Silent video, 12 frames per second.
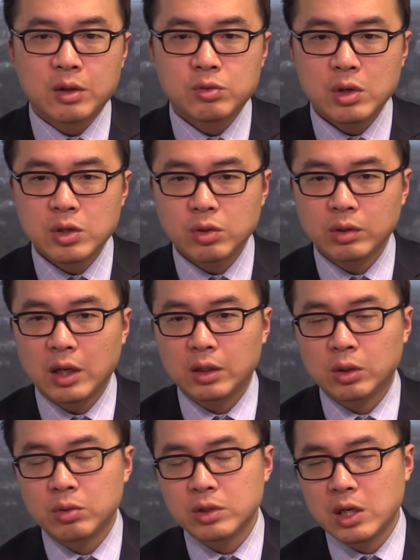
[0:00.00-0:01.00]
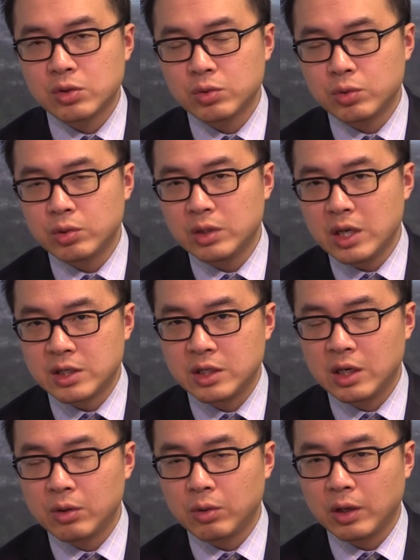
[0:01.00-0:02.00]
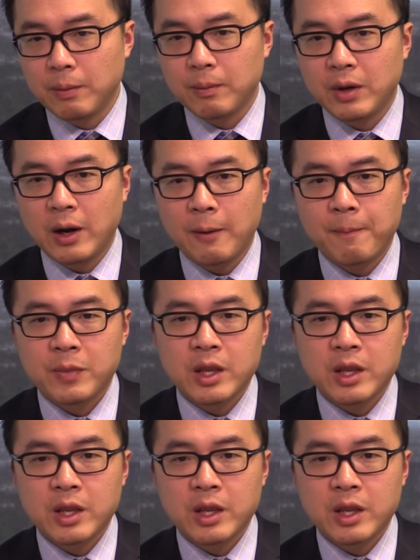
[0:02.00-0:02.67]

最终的通胀数据，也是英国的。啊。